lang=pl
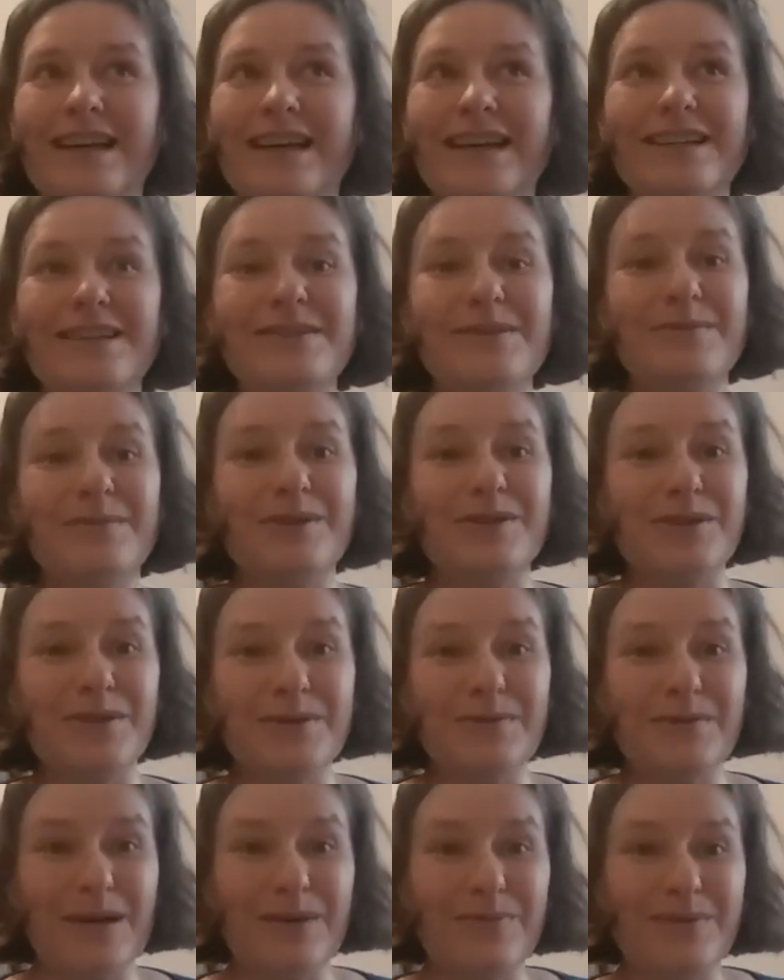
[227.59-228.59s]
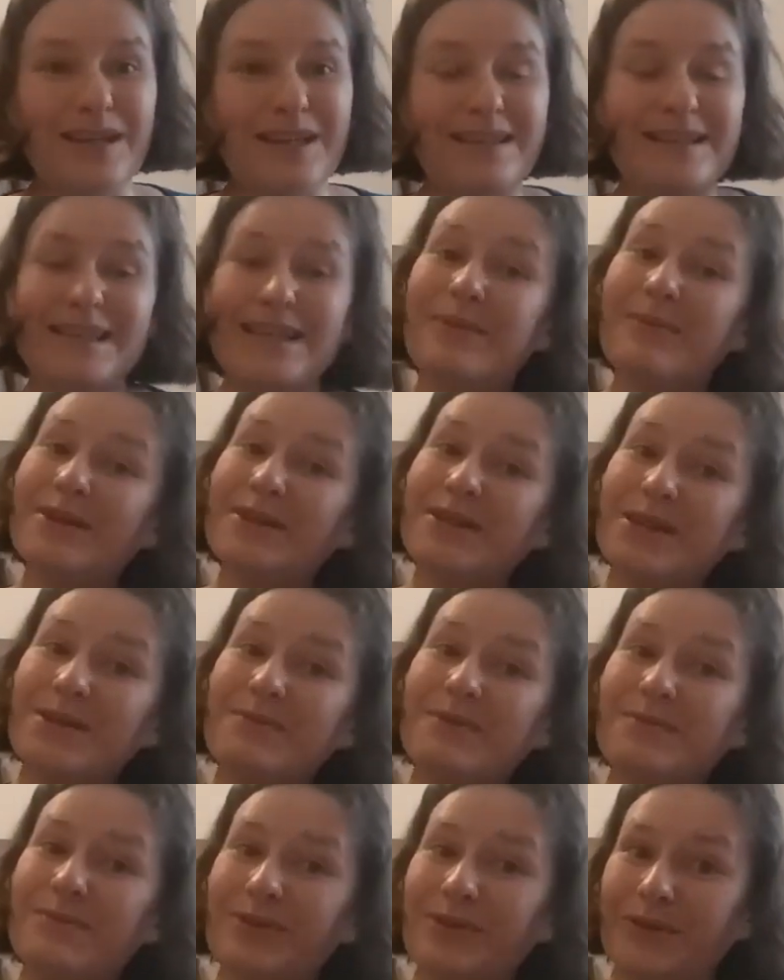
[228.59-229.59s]
I zobaczyłam, jak sama
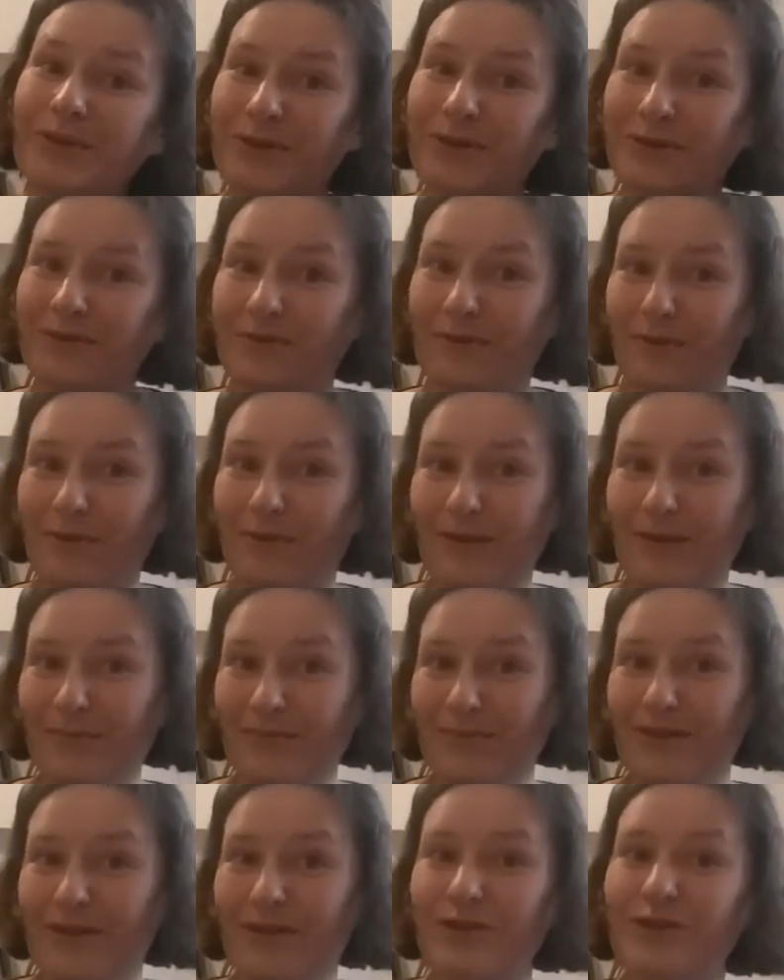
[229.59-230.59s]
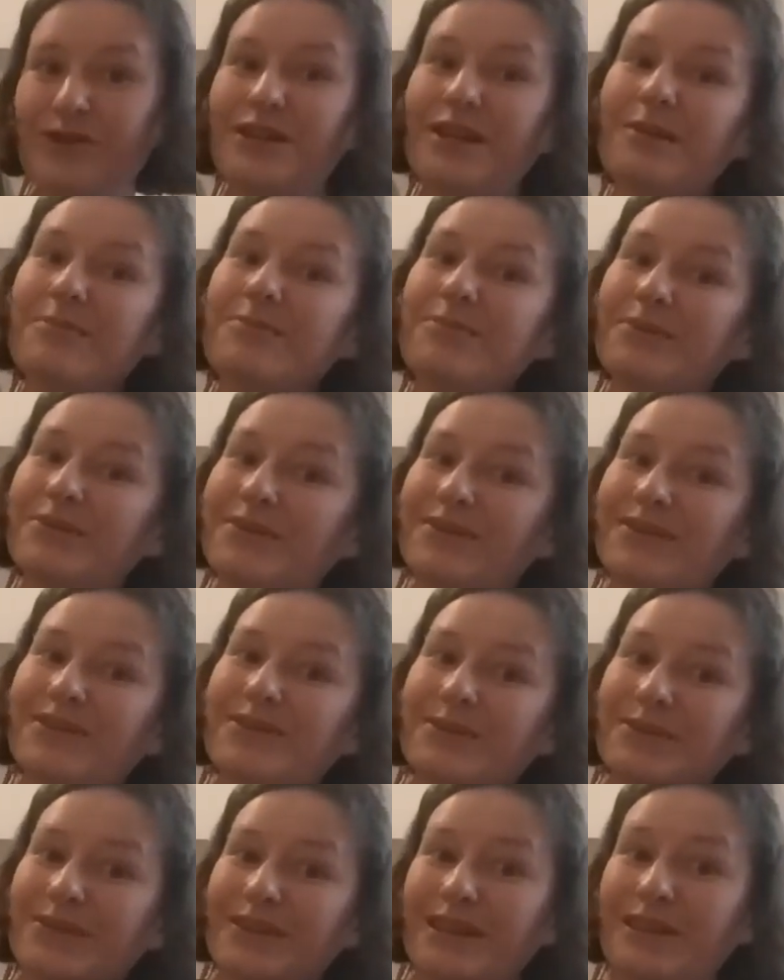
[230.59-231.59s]
siebie bojkotowałam, żeby
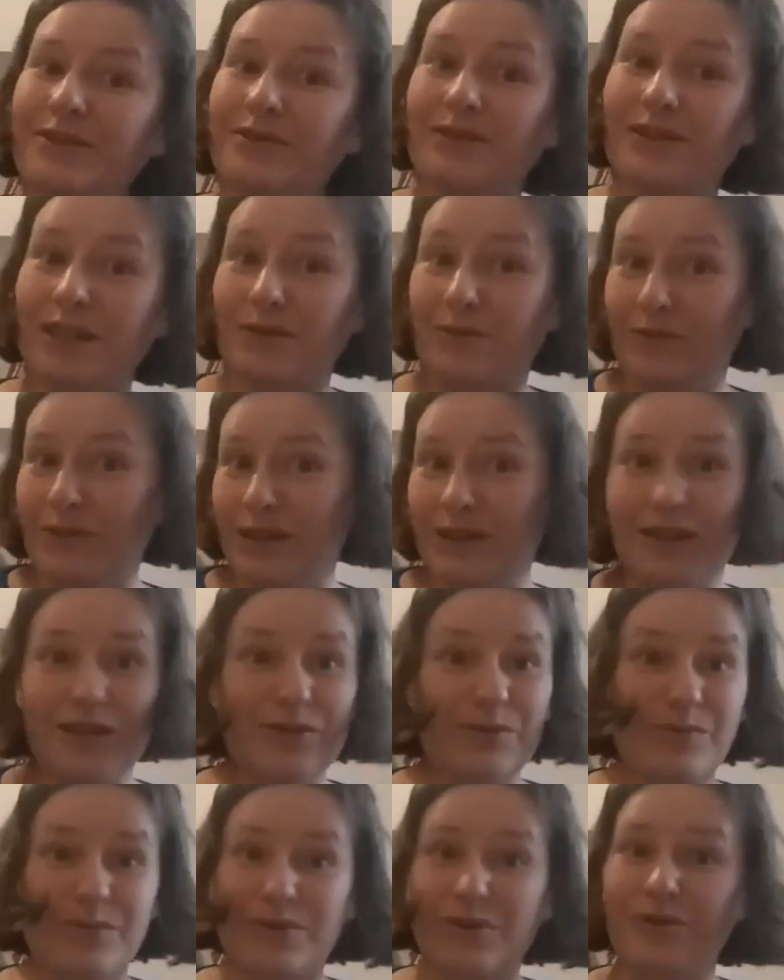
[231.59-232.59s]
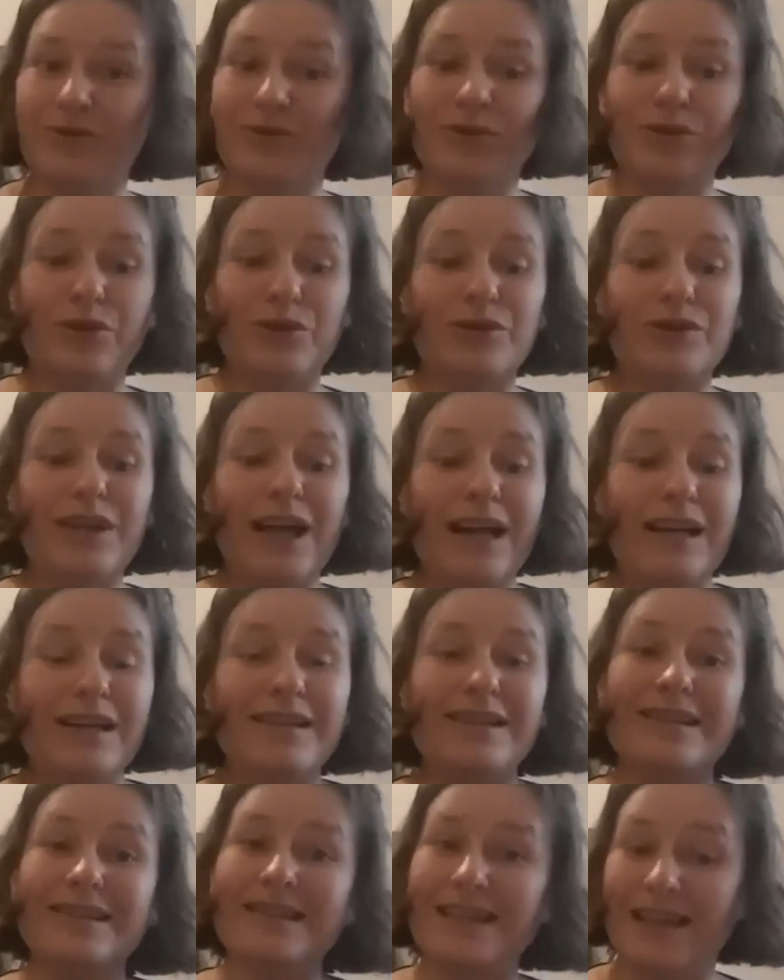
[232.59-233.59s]
do tego celu nie dojść, bo on
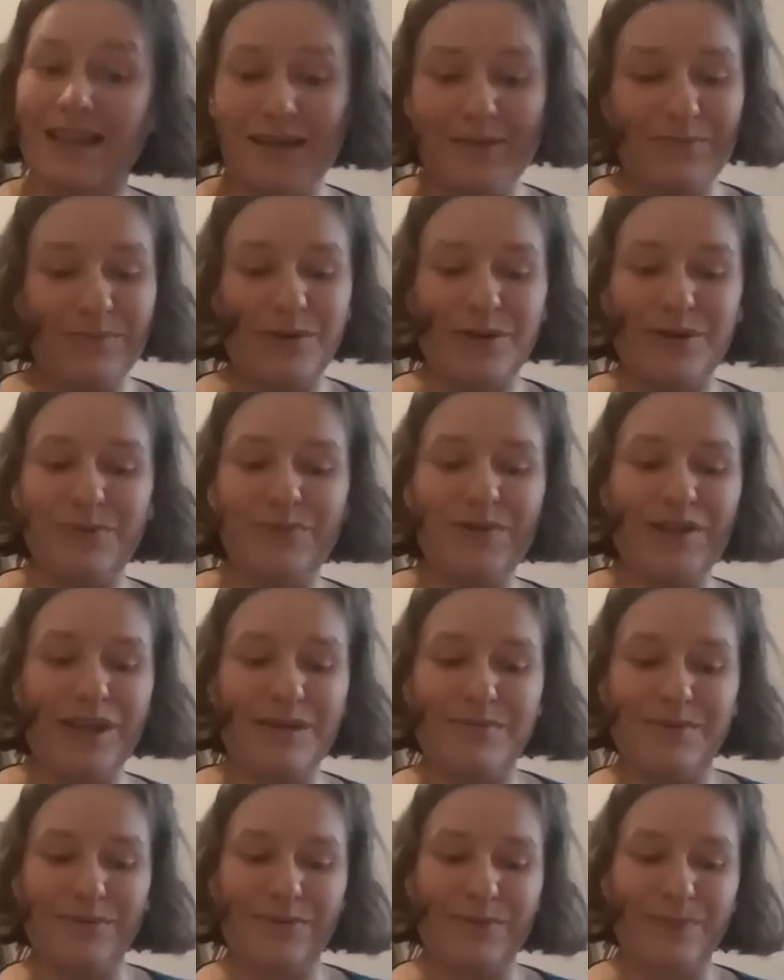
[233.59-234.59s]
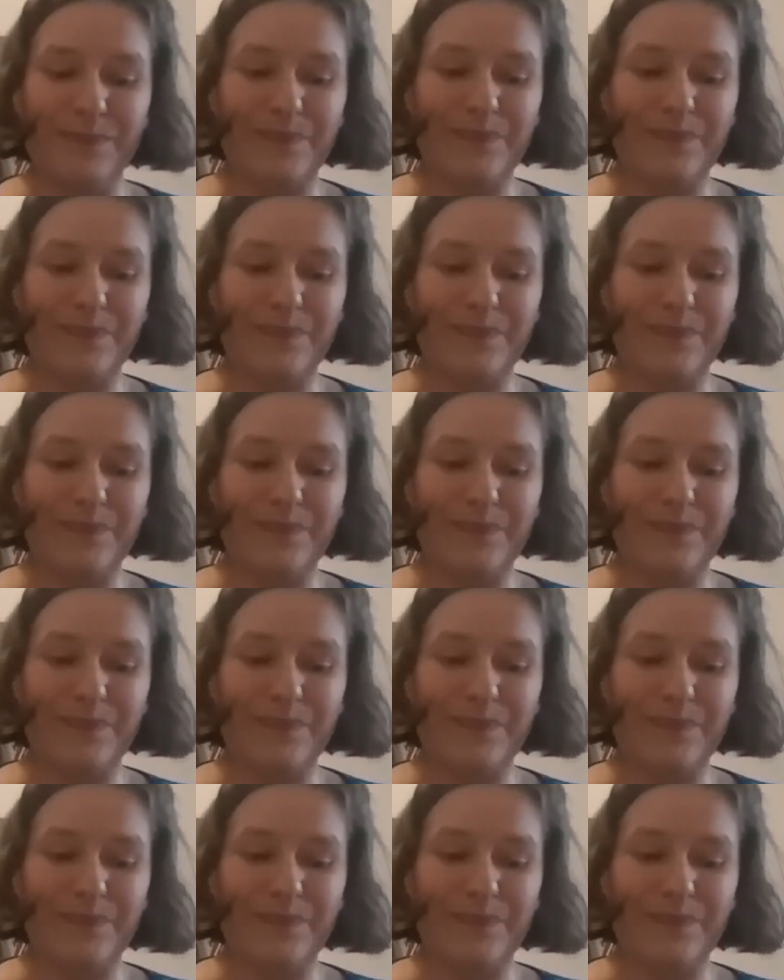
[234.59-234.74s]
totalnie celem moim nie był.